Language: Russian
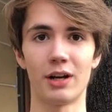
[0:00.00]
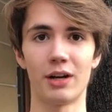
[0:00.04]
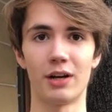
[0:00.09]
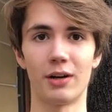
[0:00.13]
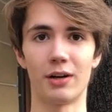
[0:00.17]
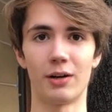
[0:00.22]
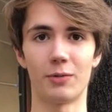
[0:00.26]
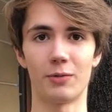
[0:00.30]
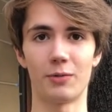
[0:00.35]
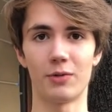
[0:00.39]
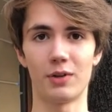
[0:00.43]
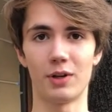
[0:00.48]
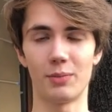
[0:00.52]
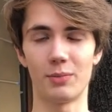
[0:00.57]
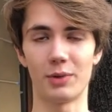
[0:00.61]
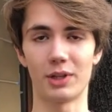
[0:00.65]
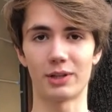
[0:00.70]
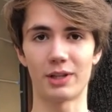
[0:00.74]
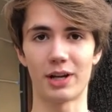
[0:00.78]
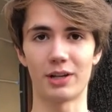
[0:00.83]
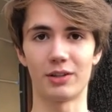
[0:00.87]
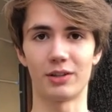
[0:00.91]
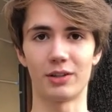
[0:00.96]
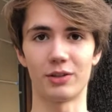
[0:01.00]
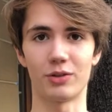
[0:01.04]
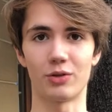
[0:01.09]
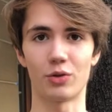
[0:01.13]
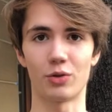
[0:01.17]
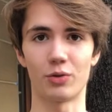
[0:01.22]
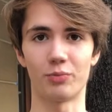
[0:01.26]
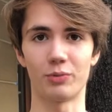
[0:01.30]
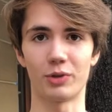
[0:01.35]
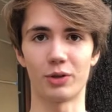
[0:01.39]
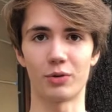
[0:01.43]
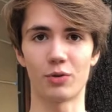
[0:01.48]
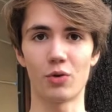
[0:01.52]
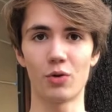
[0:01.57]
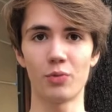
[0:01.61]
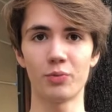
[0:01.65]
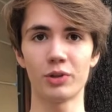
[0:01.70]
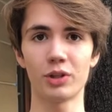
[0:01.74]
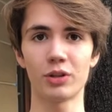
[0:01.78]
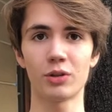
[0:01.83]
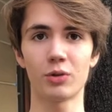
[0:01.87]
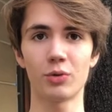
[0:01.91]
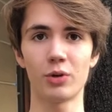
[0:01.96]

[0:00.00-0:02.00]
э, в фильме «Тайна темной комнаты»